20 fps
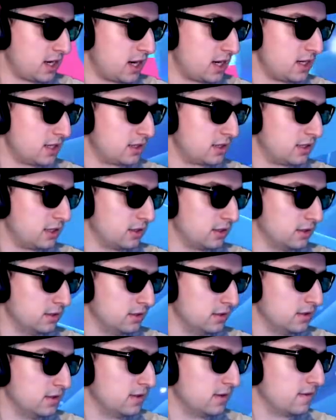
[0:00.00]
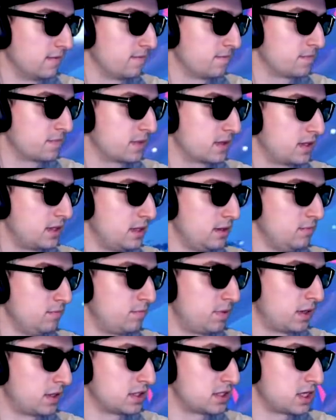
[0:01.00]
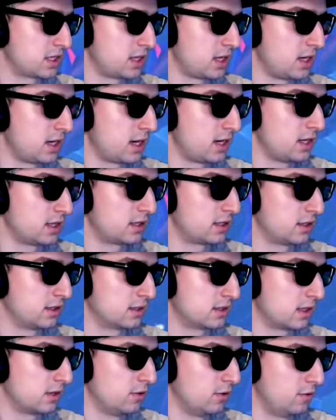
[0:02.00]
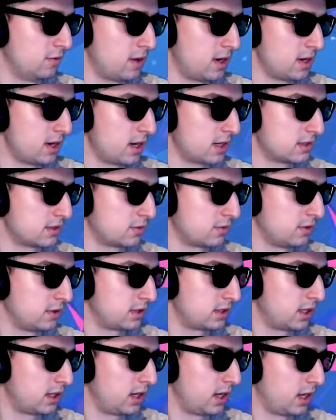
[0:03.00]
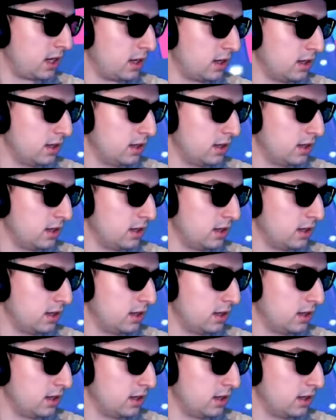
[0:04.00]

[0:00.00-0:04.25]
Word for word: 開になってきてる緊迫した展開になってきてさあノーワンがあそこ行ったね